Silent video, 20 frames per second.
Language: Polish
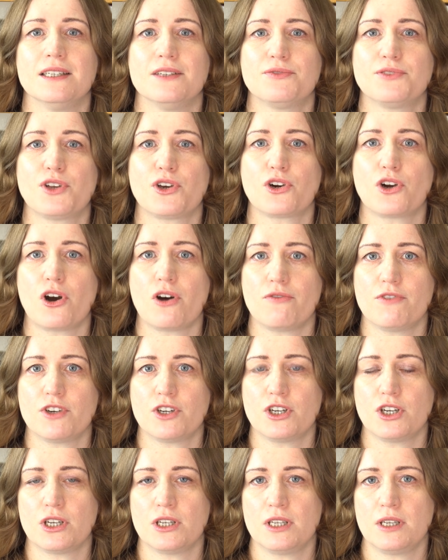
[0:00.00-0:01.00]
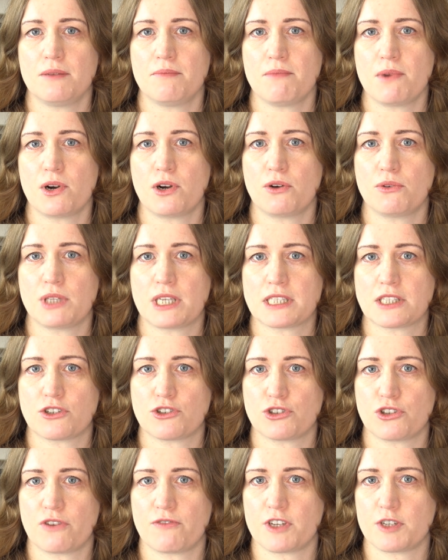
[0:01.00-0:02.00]
wtorkowych mogą nas
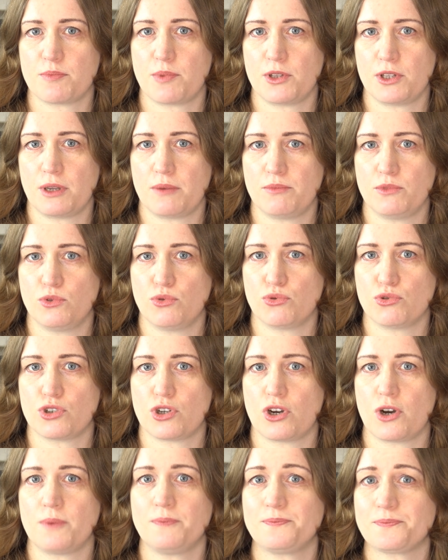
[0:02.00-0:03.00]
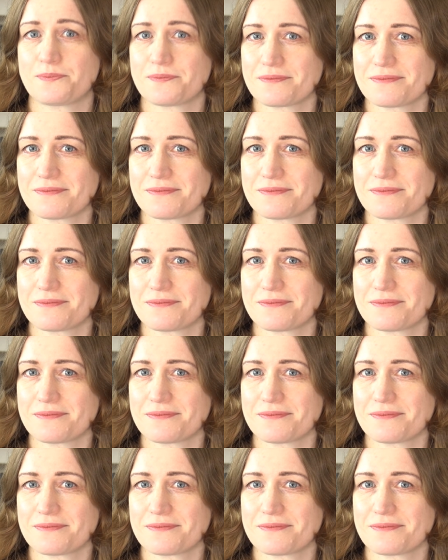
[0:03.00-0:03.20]
kosztować potem dużo